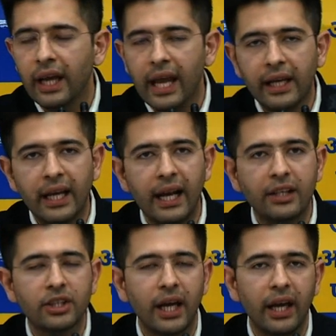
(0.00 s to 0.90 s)
एक ही
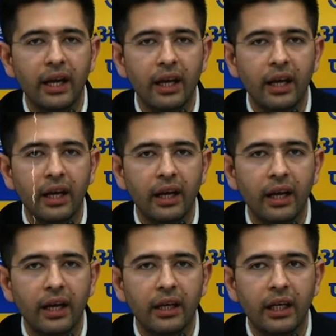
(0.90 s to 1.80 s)
लक्ष्य है
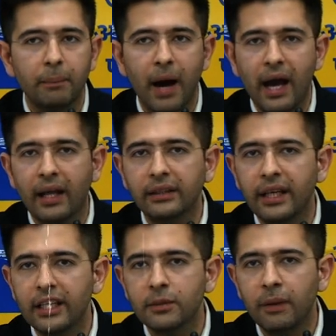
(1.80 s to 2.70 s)
कि भारत
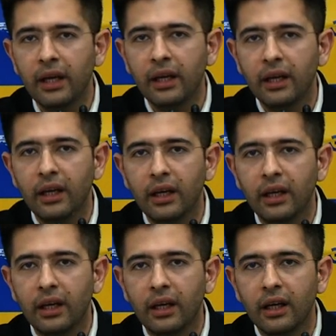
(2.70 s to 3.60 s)
देश में
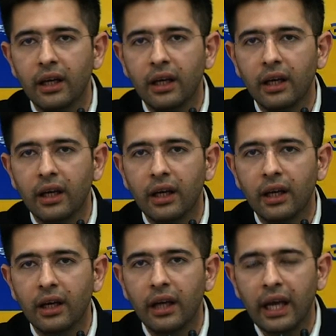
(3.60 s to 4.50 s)

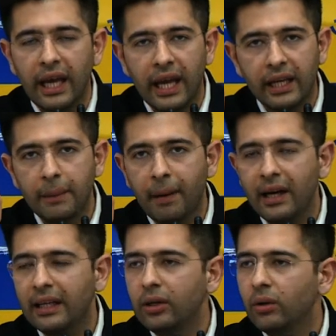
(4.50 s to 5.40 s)
एक ही
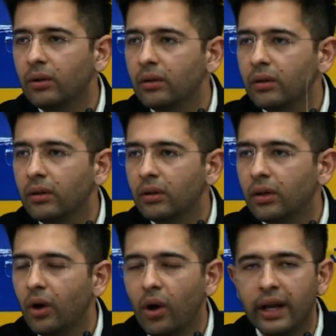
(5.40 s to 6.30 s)
पार्टी हो
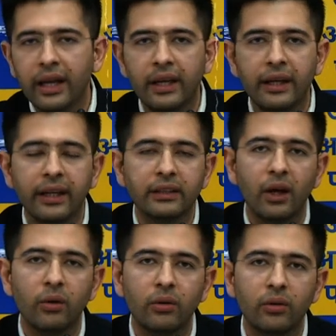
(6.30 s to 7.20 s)
और एक ही नेता
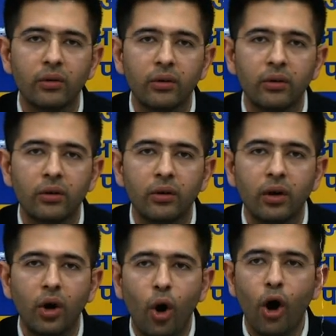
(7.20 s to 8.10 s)

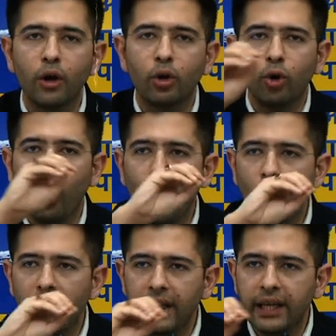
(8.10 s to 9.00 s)
और
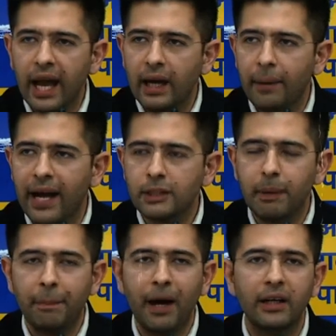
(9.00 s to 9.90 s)
कोई गैर
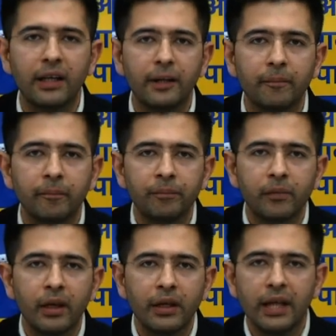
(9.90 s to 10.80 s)
भाजपा पार्टी
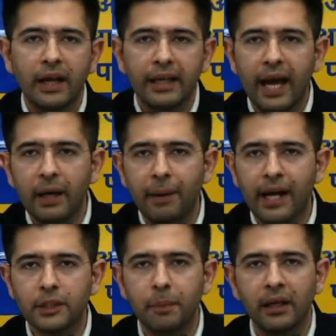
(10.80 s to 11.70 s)
या गैर
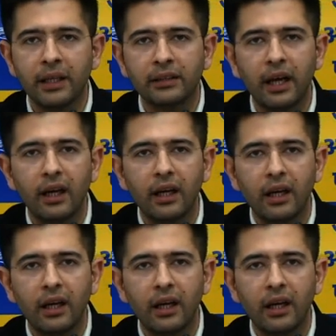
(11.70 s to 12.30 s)
भाजपा नेता